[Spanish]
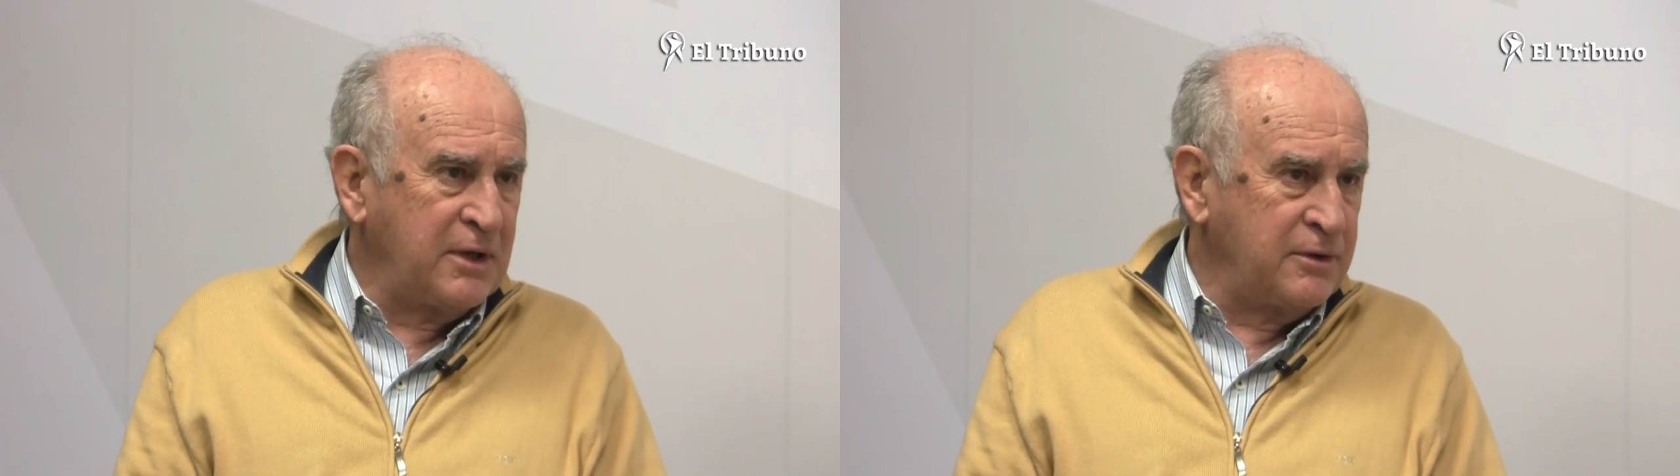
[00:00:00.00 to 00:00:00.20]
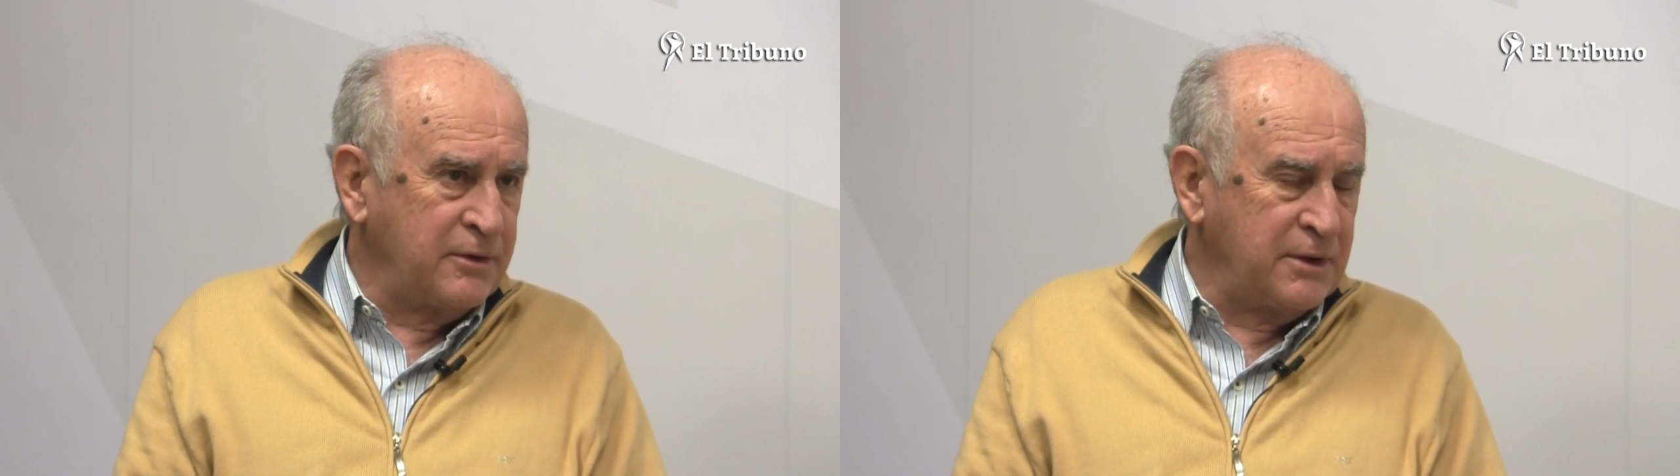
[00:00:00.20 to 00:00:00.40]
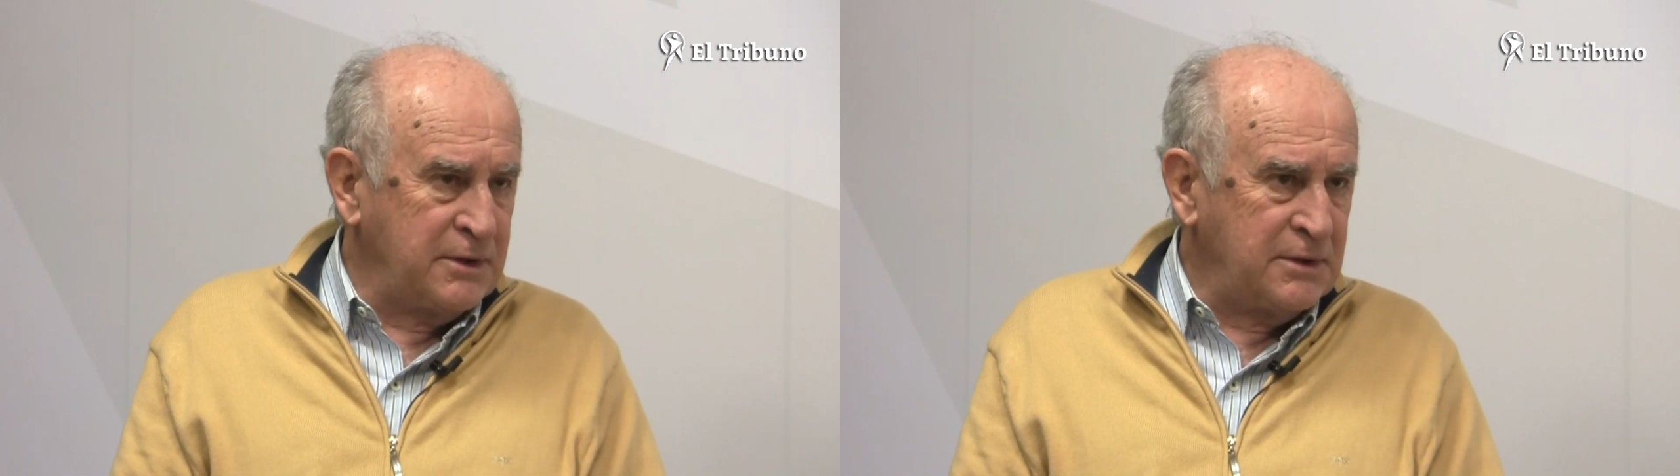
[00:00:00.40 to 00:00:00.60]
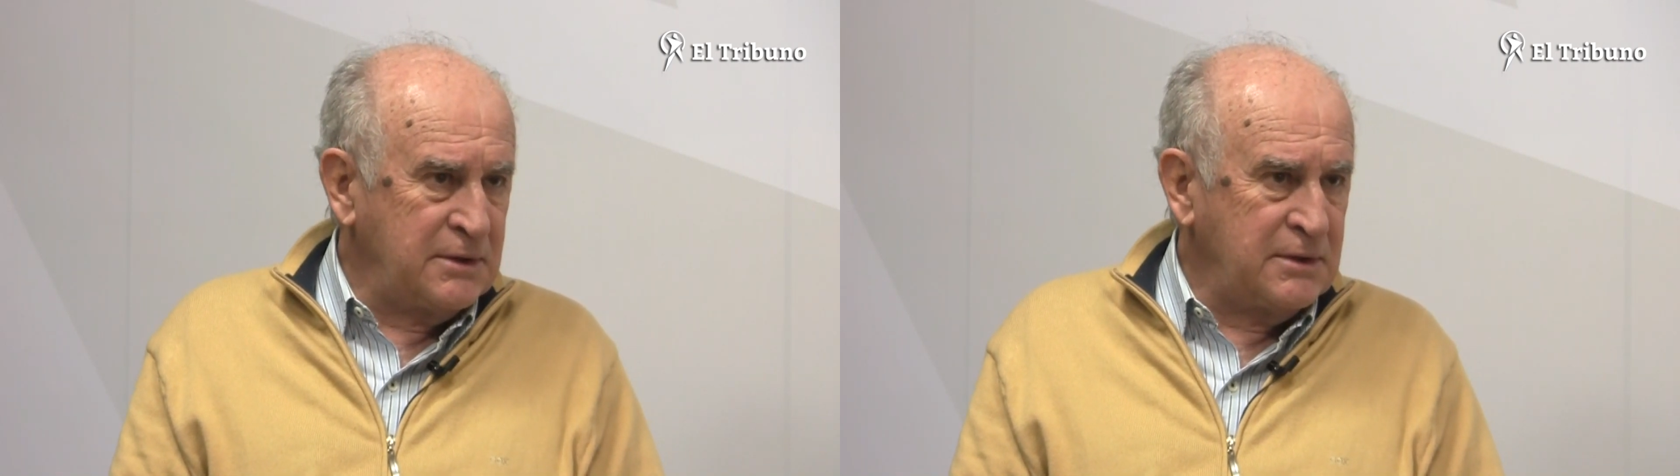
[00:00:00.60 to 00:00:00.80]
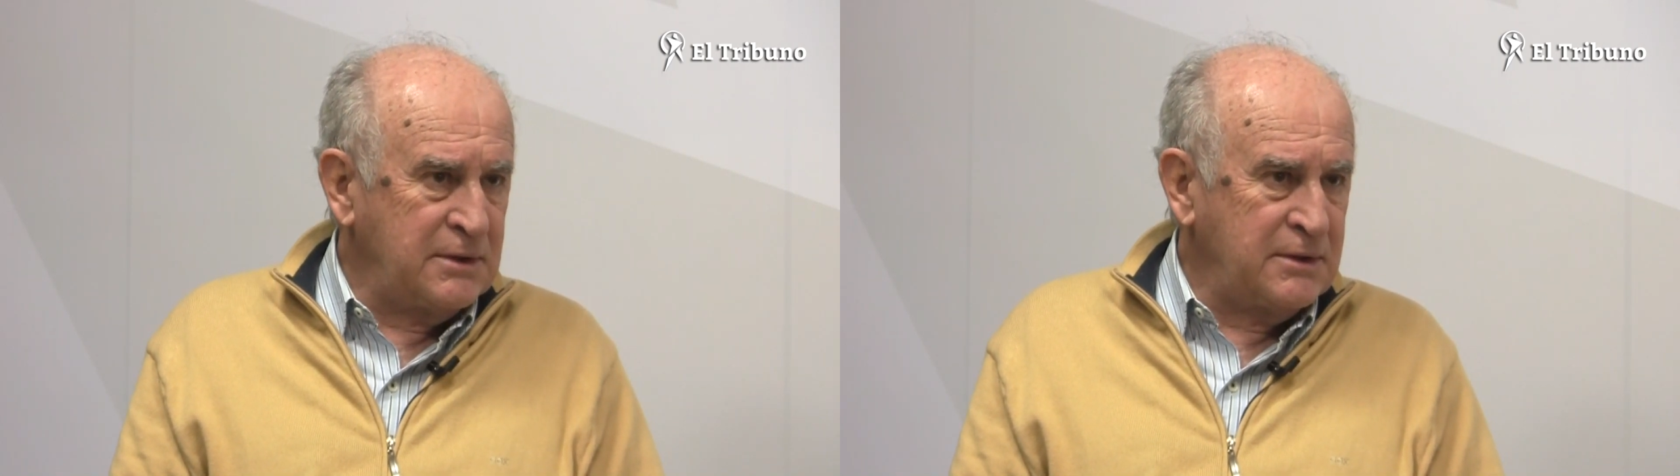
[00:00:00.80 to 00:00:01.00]
Creo
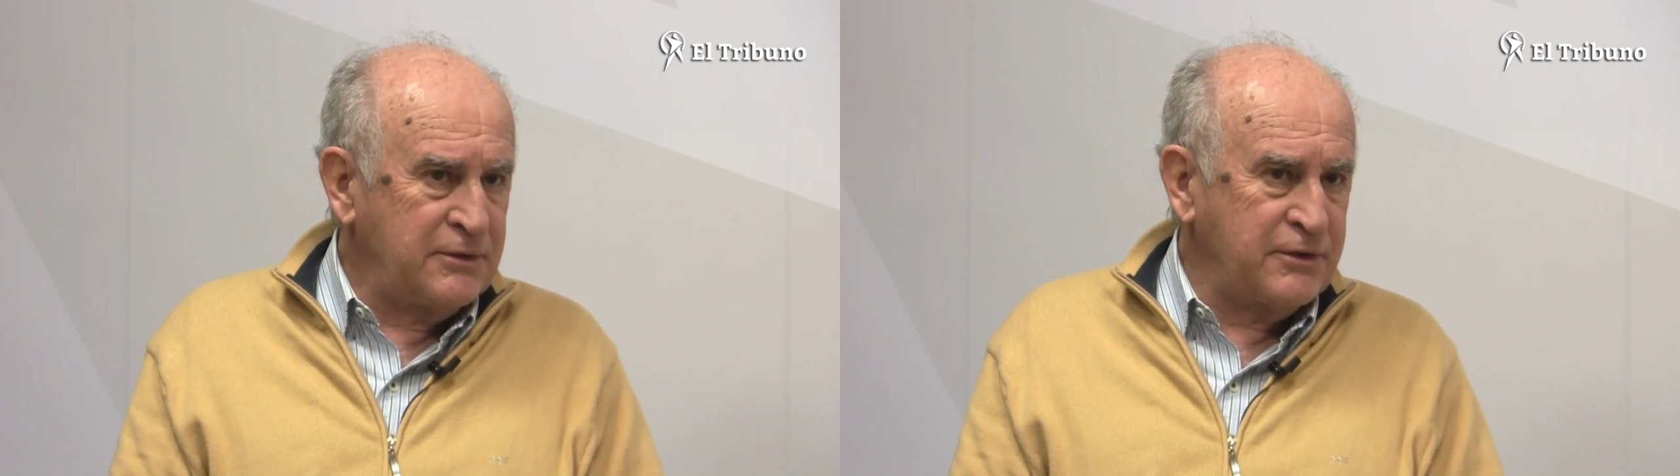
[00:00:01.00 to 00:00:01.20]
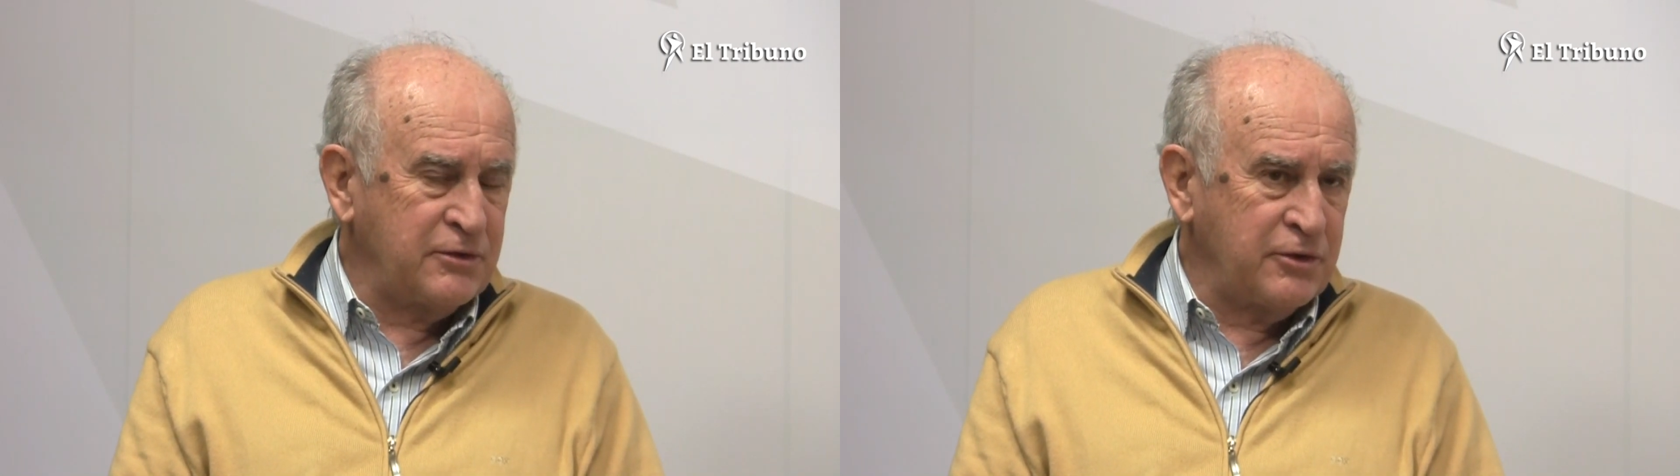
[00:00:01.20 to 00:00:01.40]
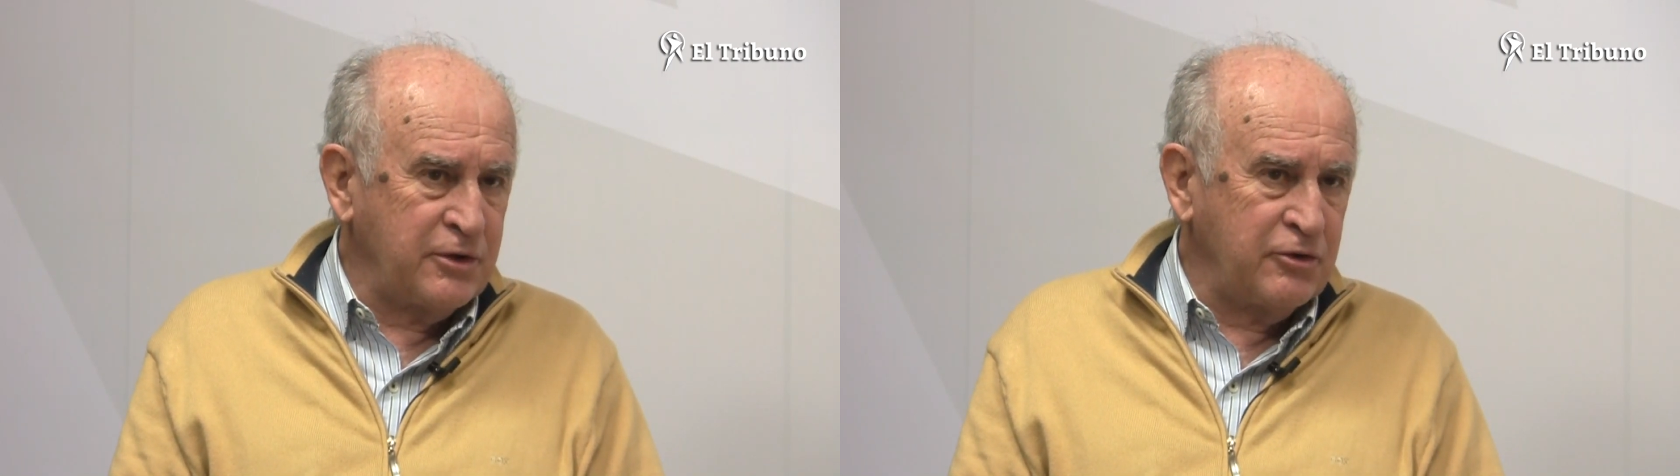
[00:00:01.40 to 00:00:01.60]
que en el sector